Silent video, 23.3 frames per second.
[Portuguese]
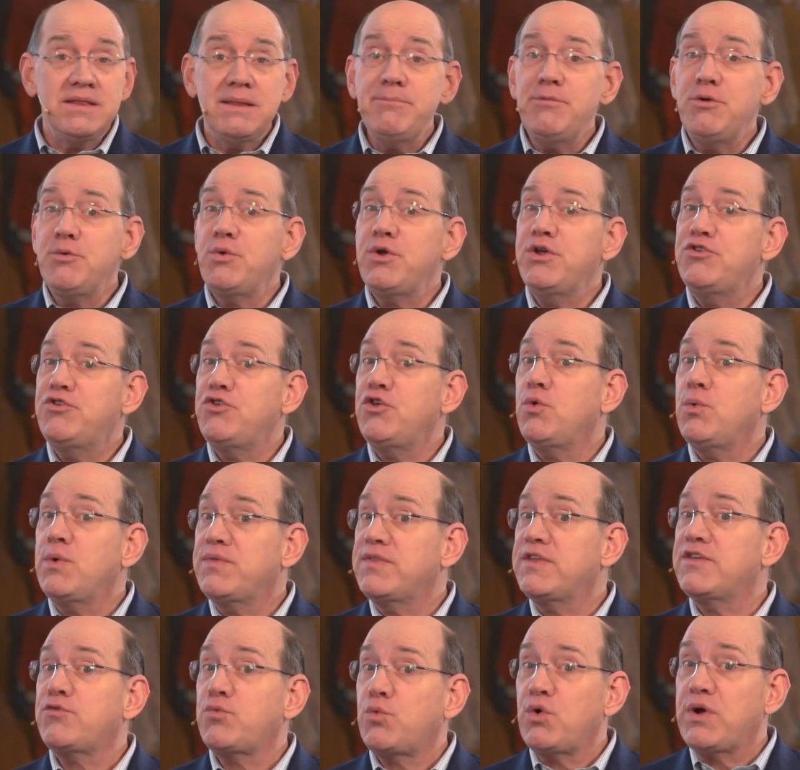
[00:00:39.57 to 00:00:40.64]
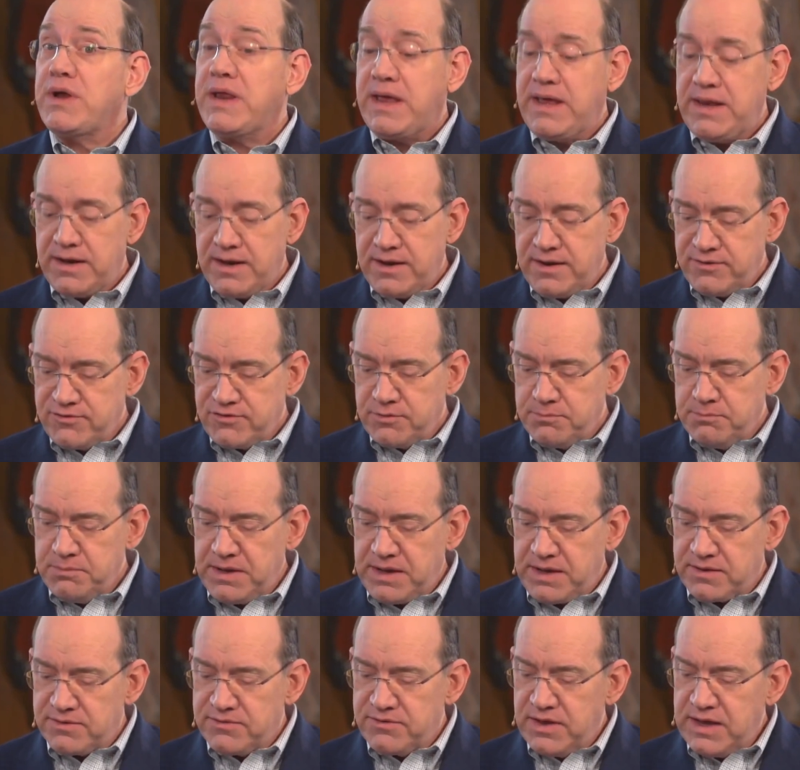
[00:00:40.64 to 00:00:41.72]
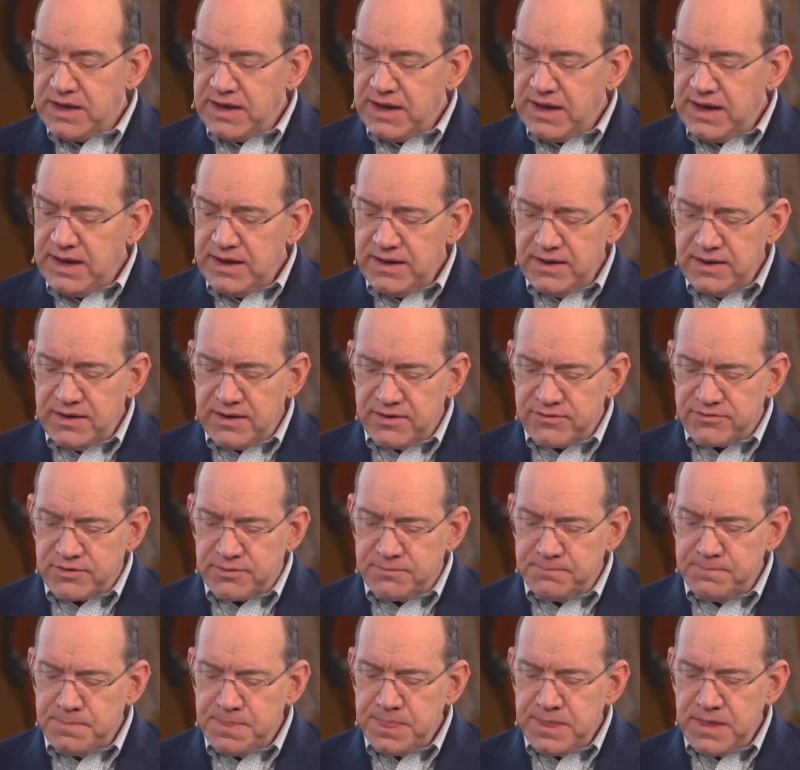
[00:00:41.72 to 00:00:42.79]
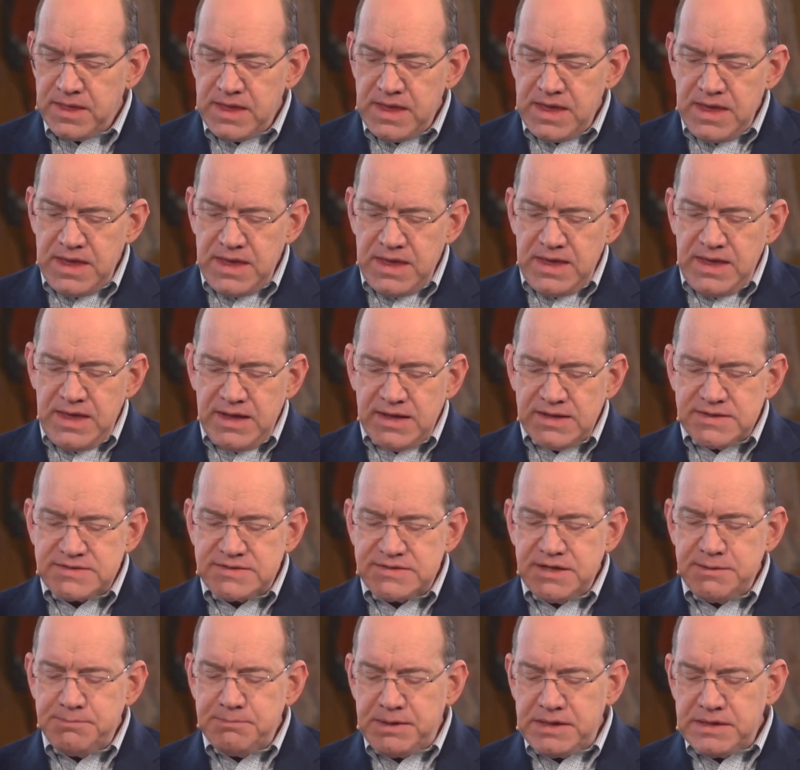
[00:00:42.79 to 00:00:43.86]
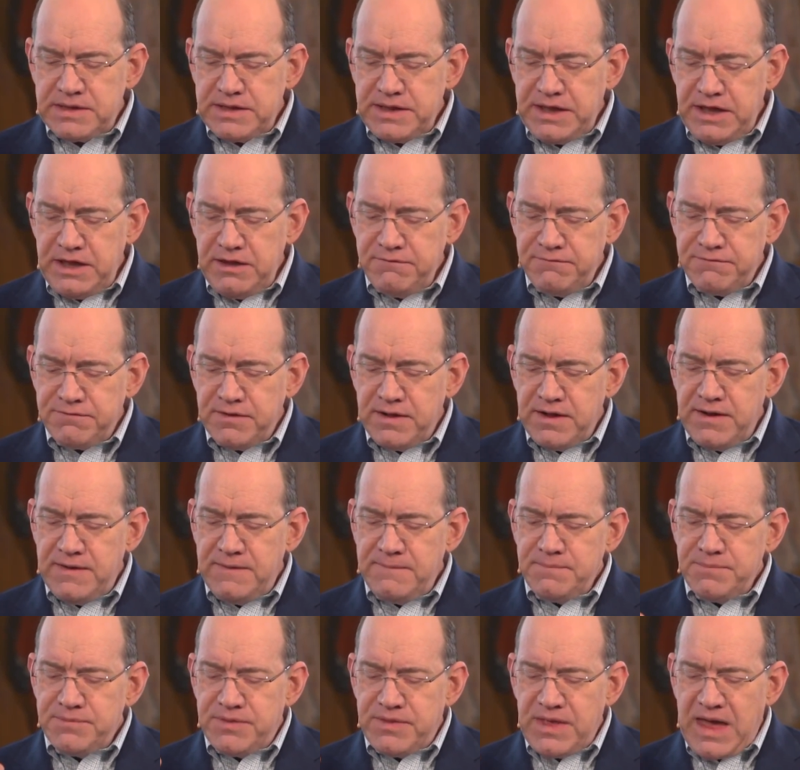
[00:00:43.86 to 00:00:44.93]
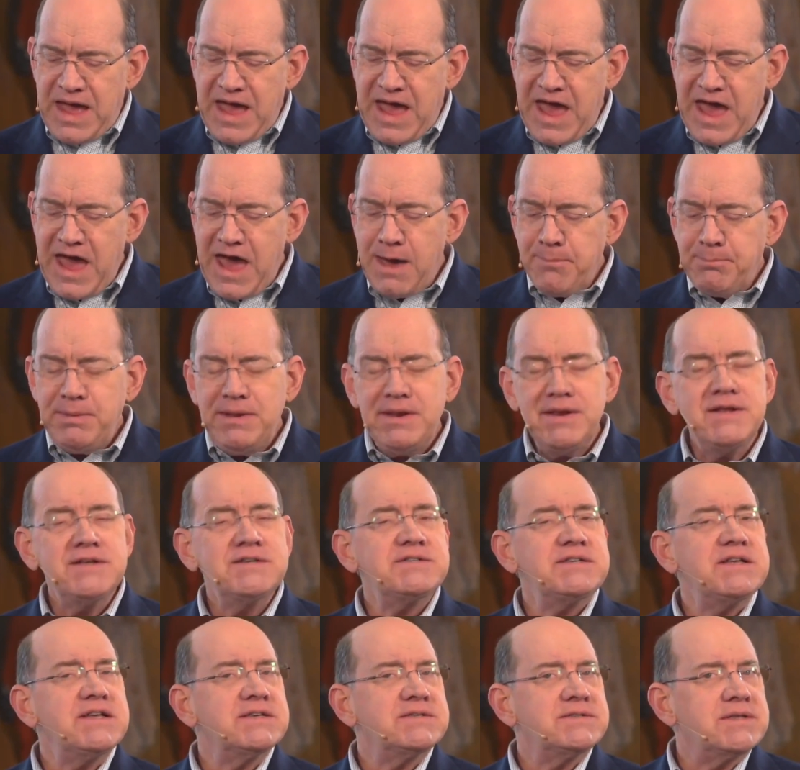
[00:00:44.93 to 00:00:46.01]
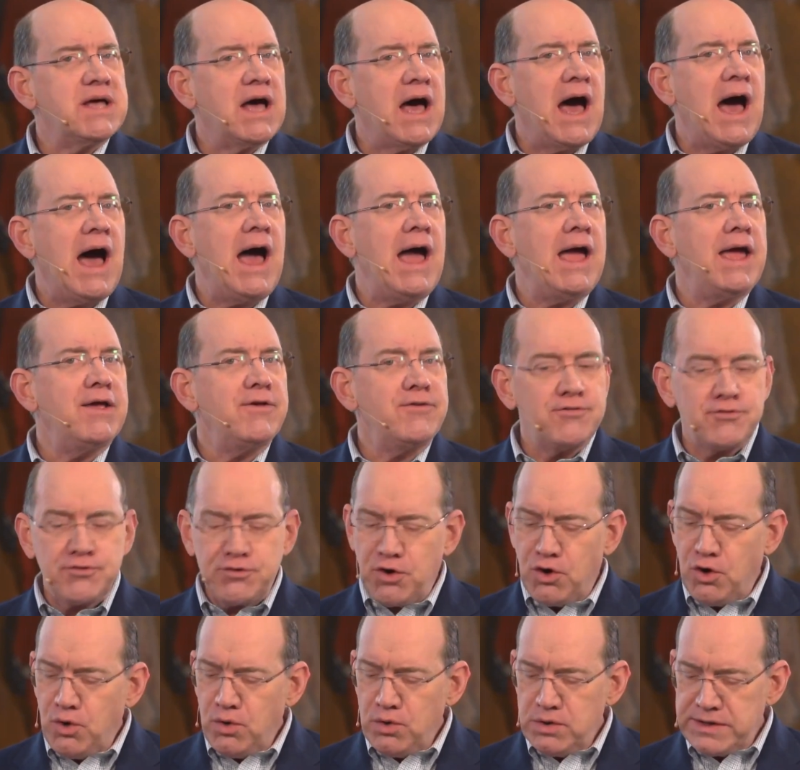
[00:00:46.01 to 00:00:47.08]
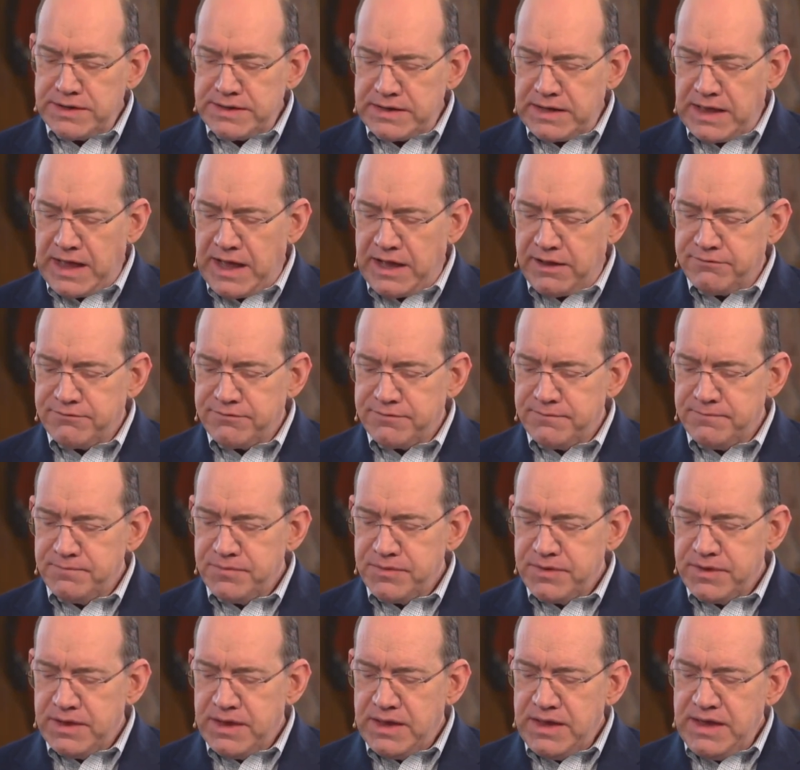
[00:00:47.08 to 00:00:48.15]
Deixa eu te dizer o que significa hedonismo. Hedonismo é a crença de que a felicidade é o objetivo mais elevado da vida.